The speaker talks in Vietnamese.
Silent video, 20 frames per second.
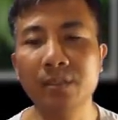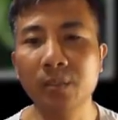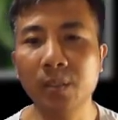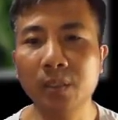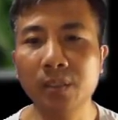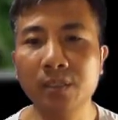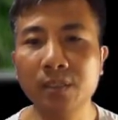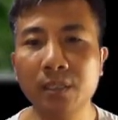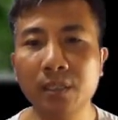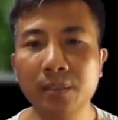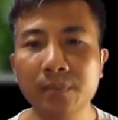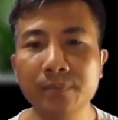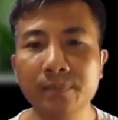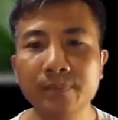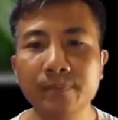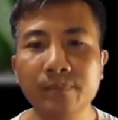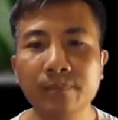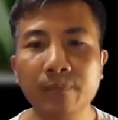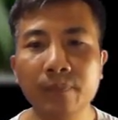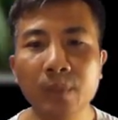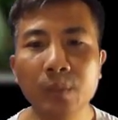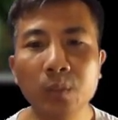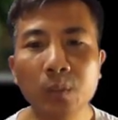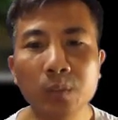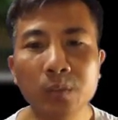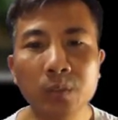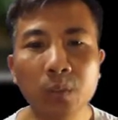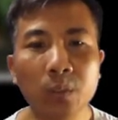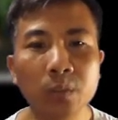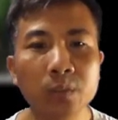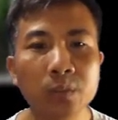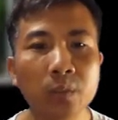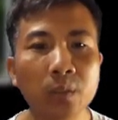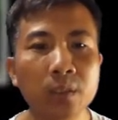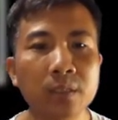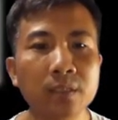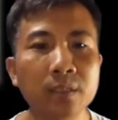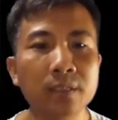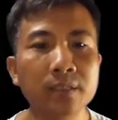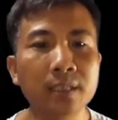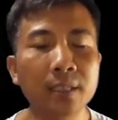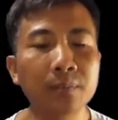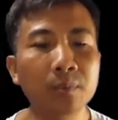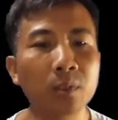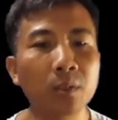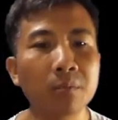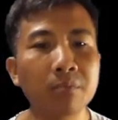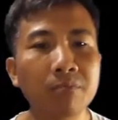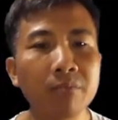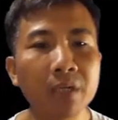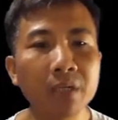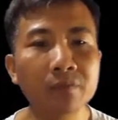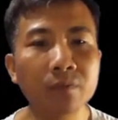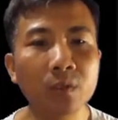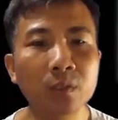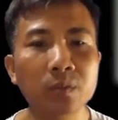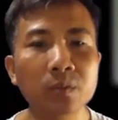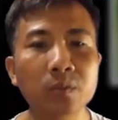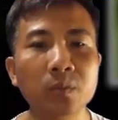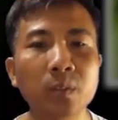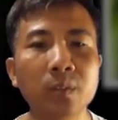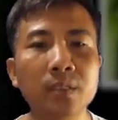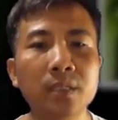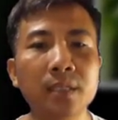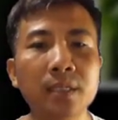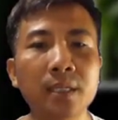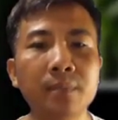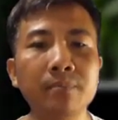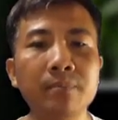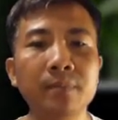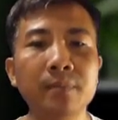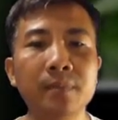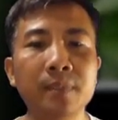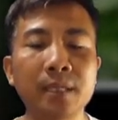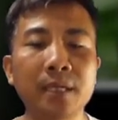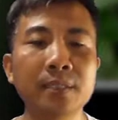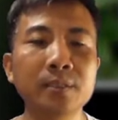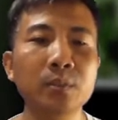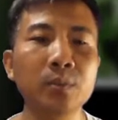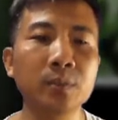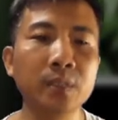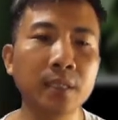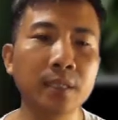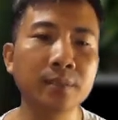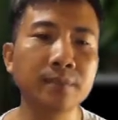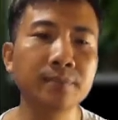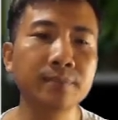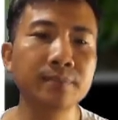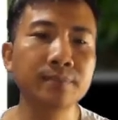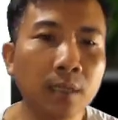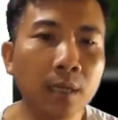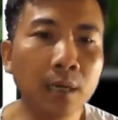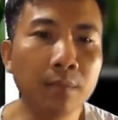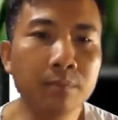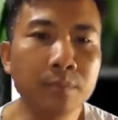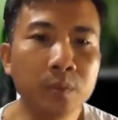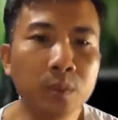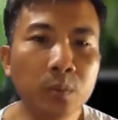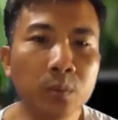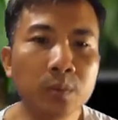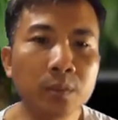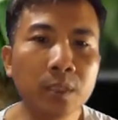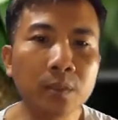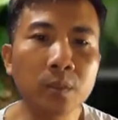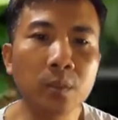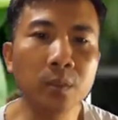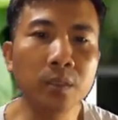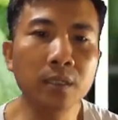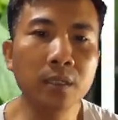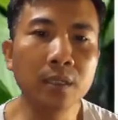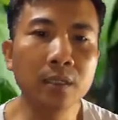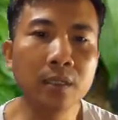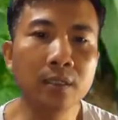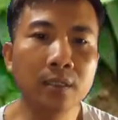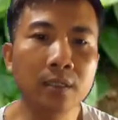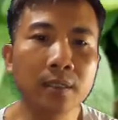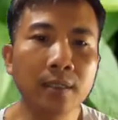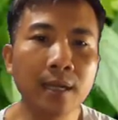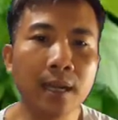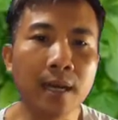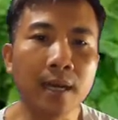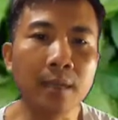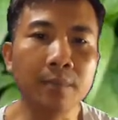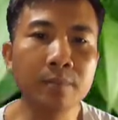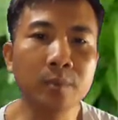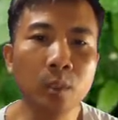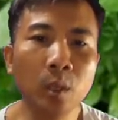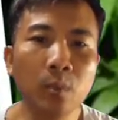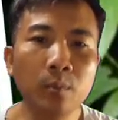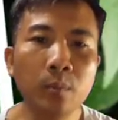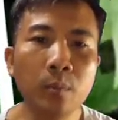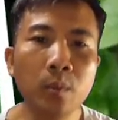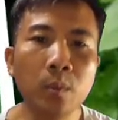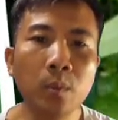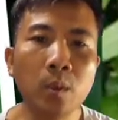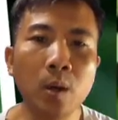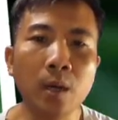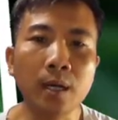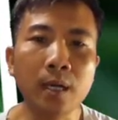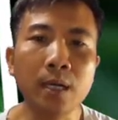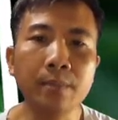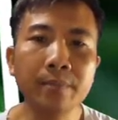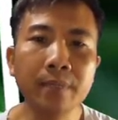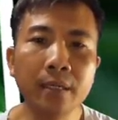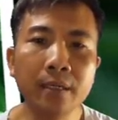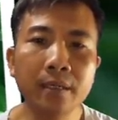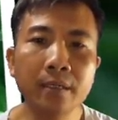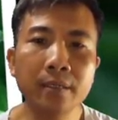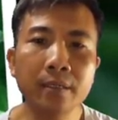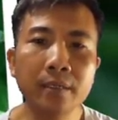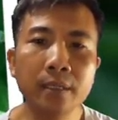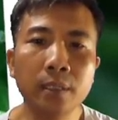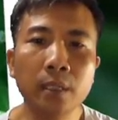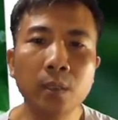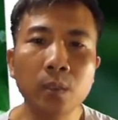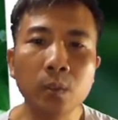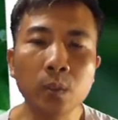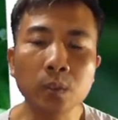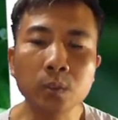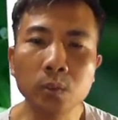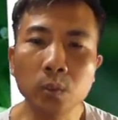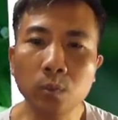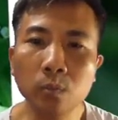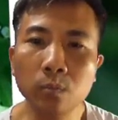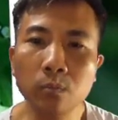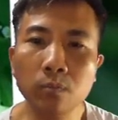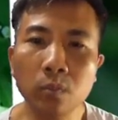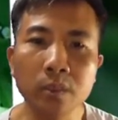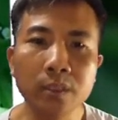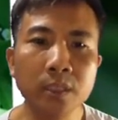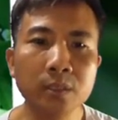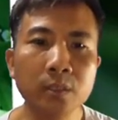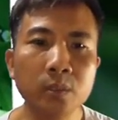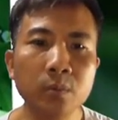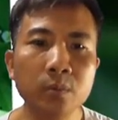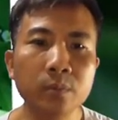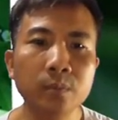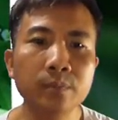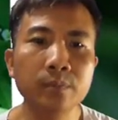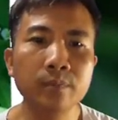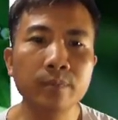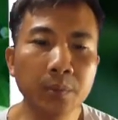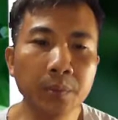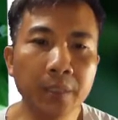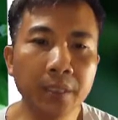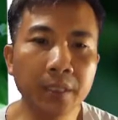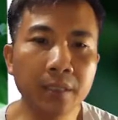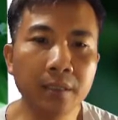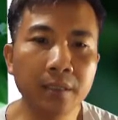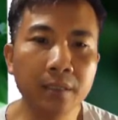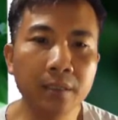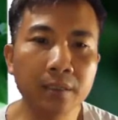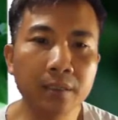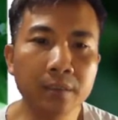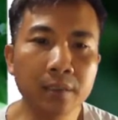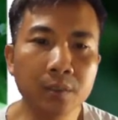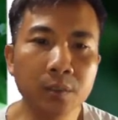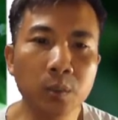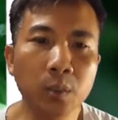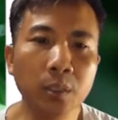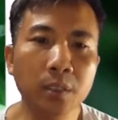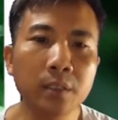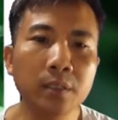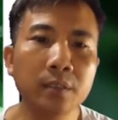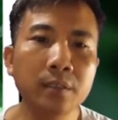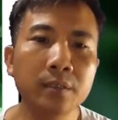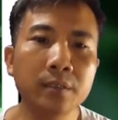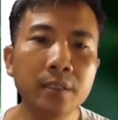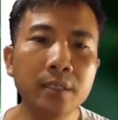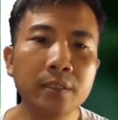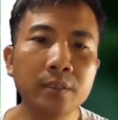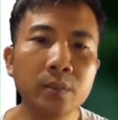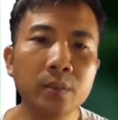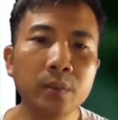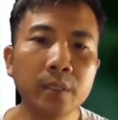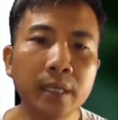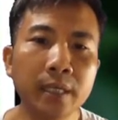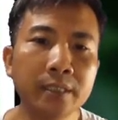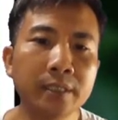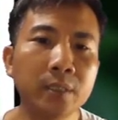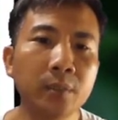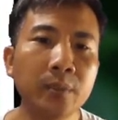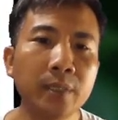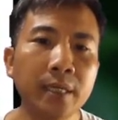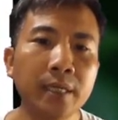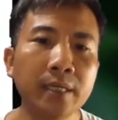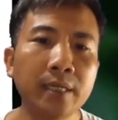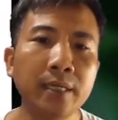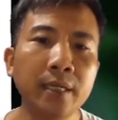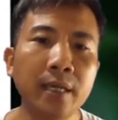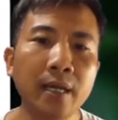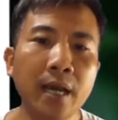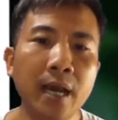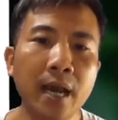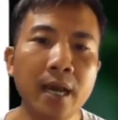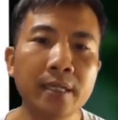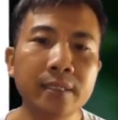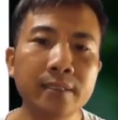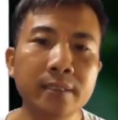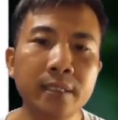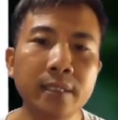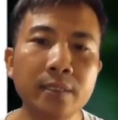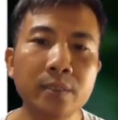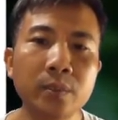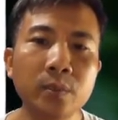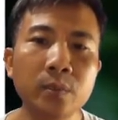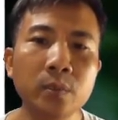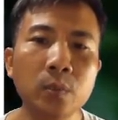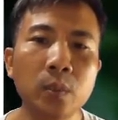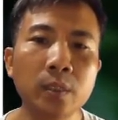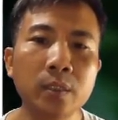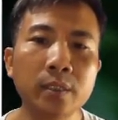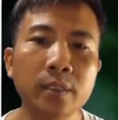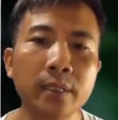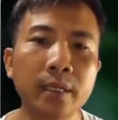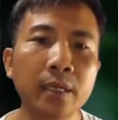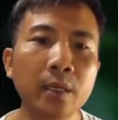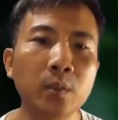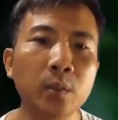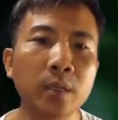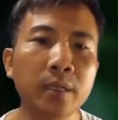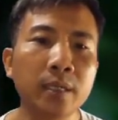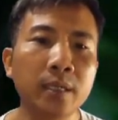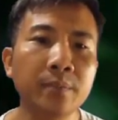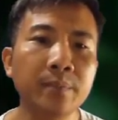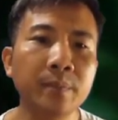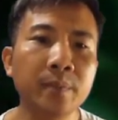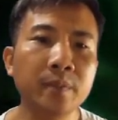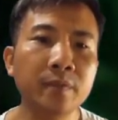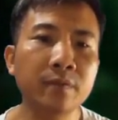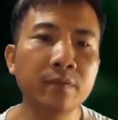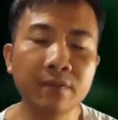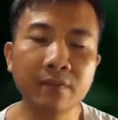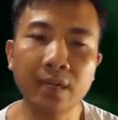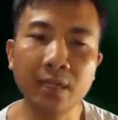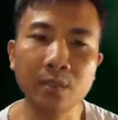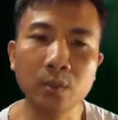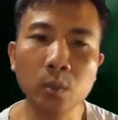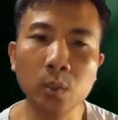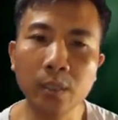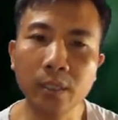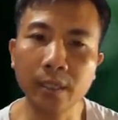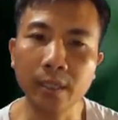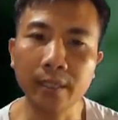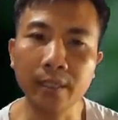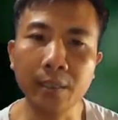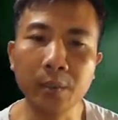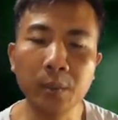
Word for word: vặn nhỏ lửa. Đun sôi nhỏ lửa thêm khoảng 10 phút cho nước ngấm là dùng được. Ấm dùng để đun nước là ấm nhôm hoặc ấm đất đều có chung một tác dụng. Lưu ý, nước thuốc nên dùng hết trong ngày, hạn chế dùng thuốc để qua đêm và thuốc đã